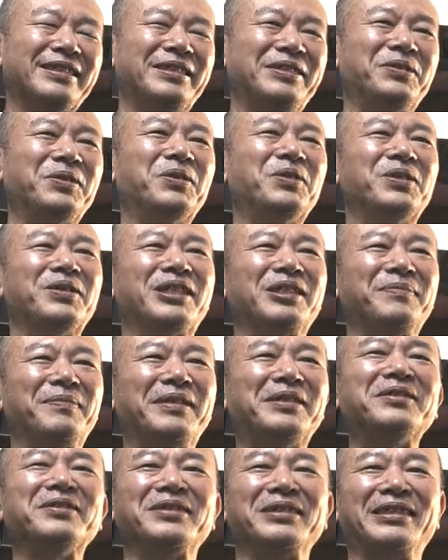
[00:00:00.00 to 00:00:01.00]
いろいろ決
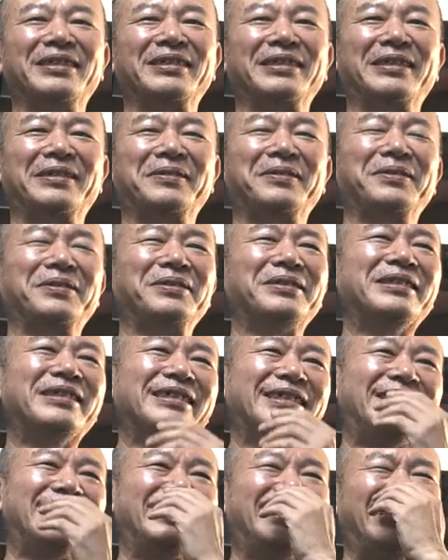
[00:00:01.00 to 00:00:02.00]
めるんですけど、
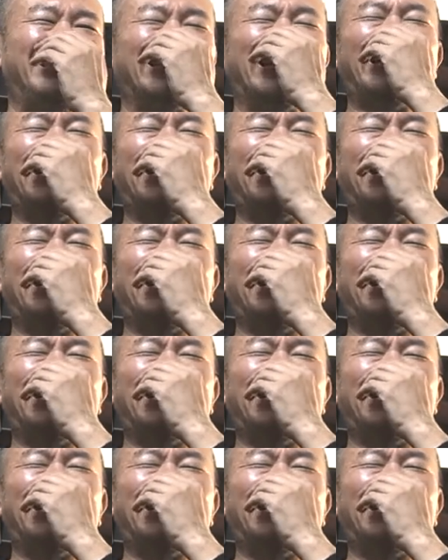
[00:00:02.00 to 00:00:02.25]
試